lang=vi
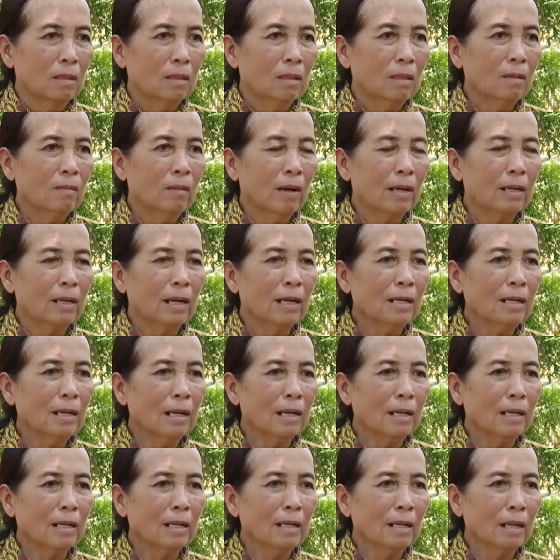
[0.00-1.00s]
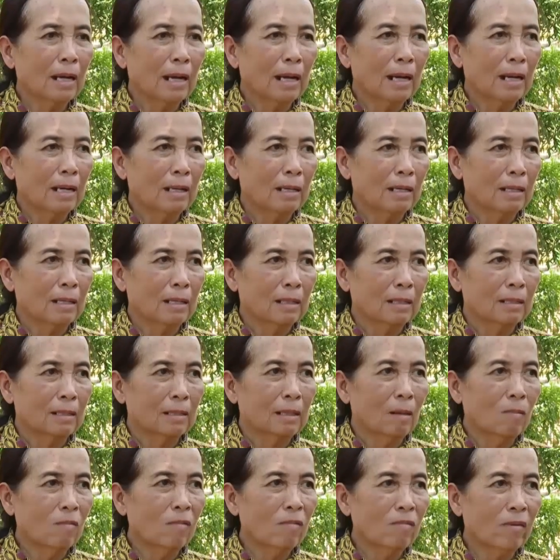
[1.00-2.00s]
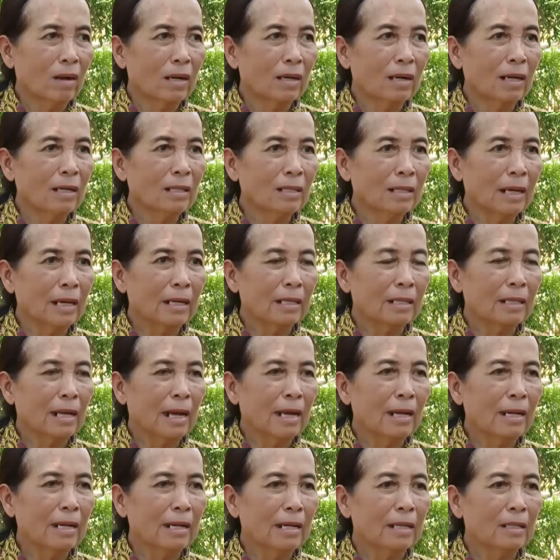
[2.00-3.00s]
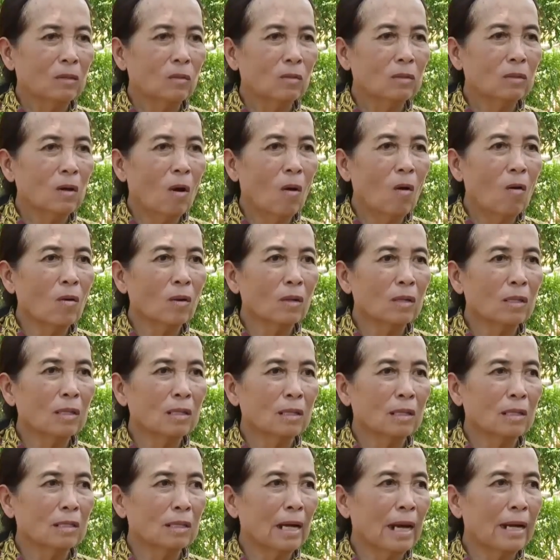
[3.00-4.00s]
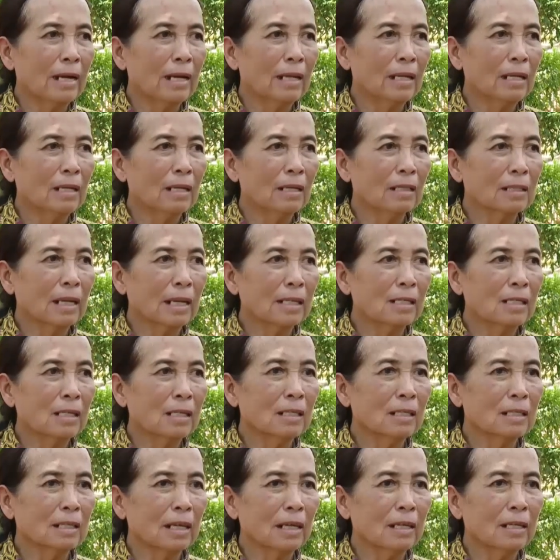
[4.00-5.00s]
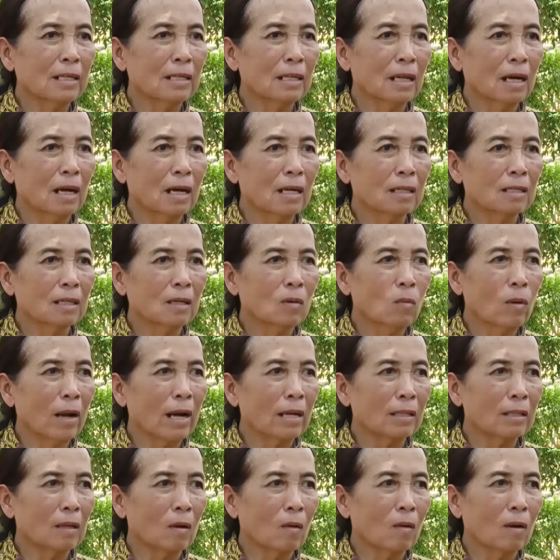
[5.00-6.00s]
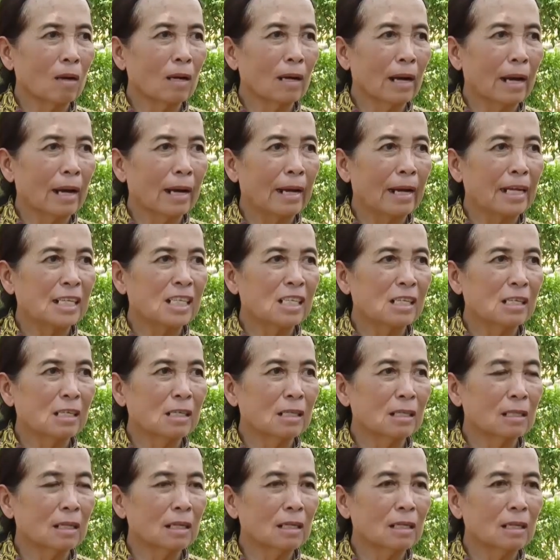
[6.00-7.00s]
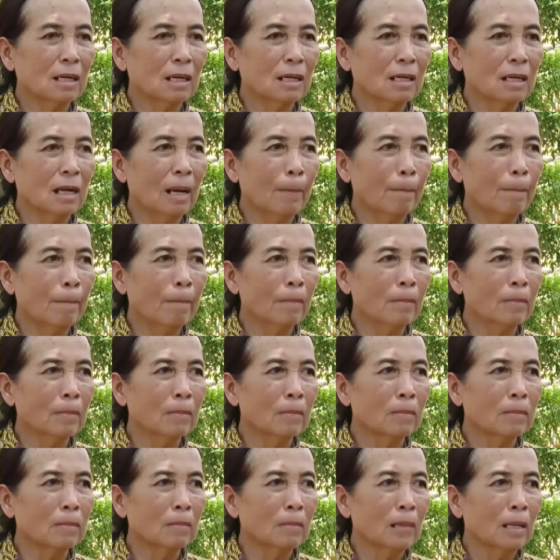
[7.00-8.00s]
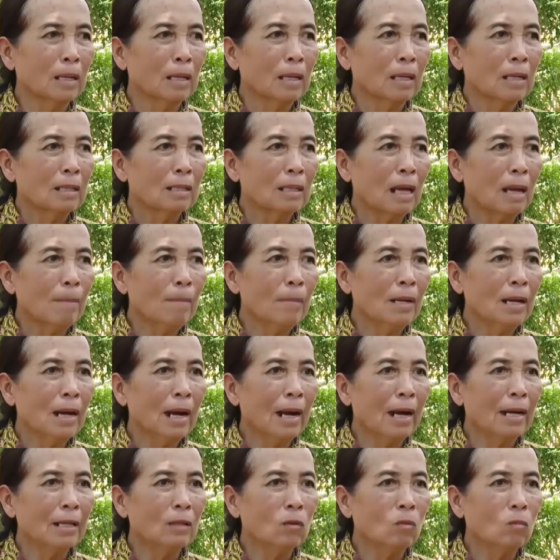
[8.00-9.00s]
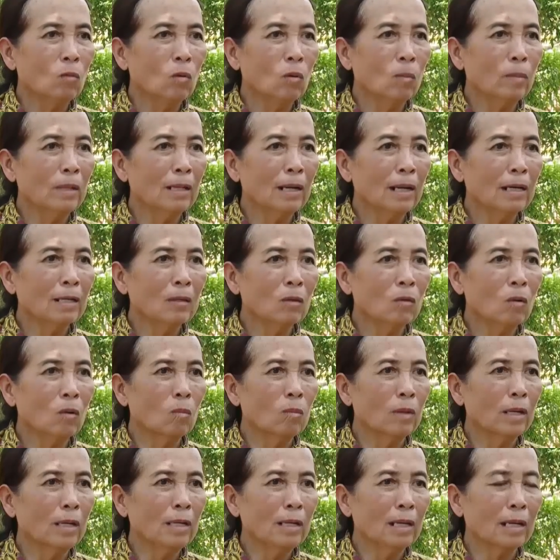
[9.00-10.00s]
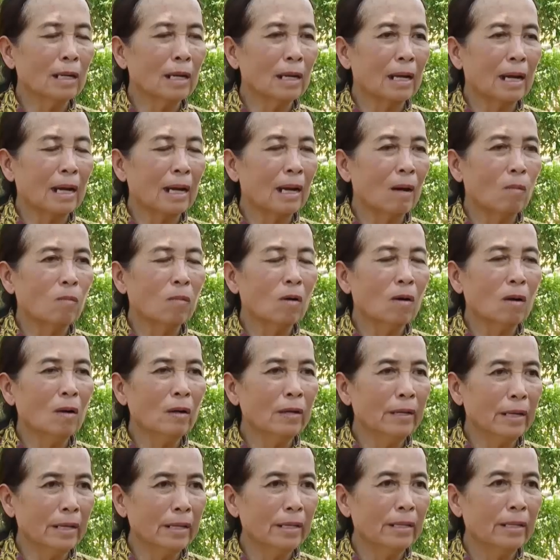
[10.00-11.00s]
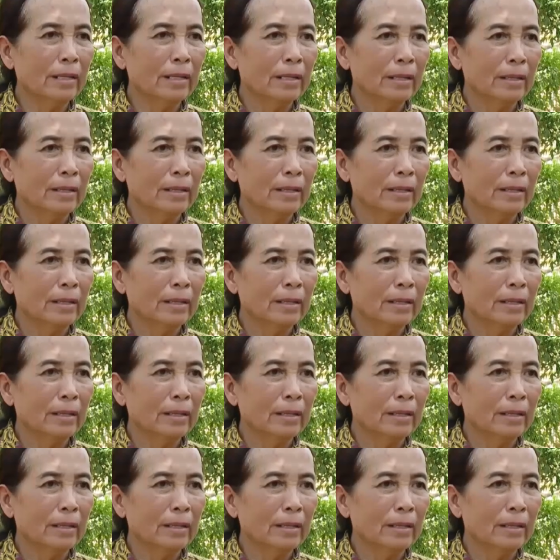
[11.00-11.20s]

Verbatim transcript: Chứ phần đất này là trong cái phần đất này tại vì tôi cho người ta đi, người ta người ta đi nhờ, chứ hoàn toàn là ngày xưa tới giờ năm tám mươi hai tôi mua miếng đất công lý này là không có lấy đi.